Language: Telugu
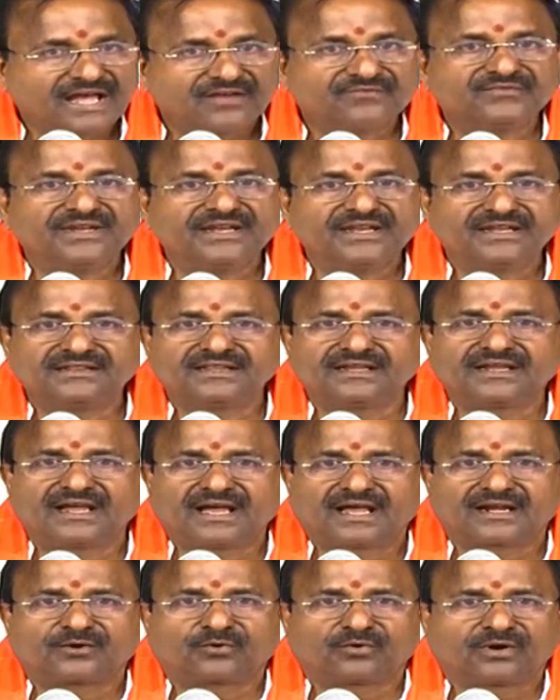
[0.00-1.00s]

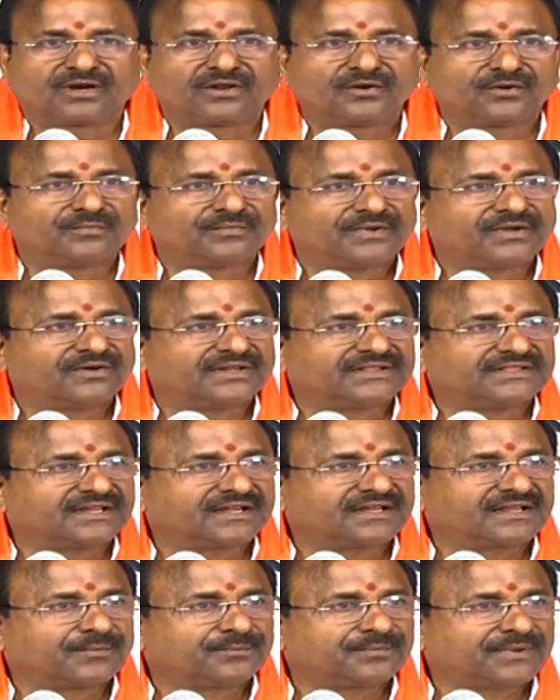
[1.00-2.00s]
అవినీతికి అనకొండలం
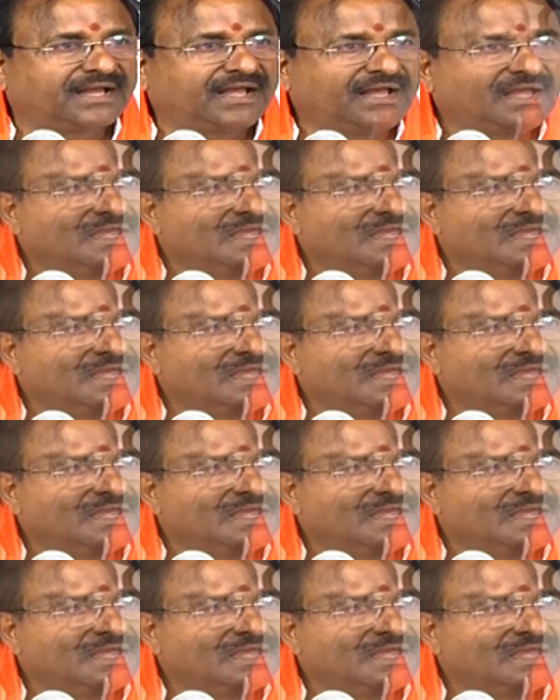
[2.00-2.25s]
మేమంతే తప్ప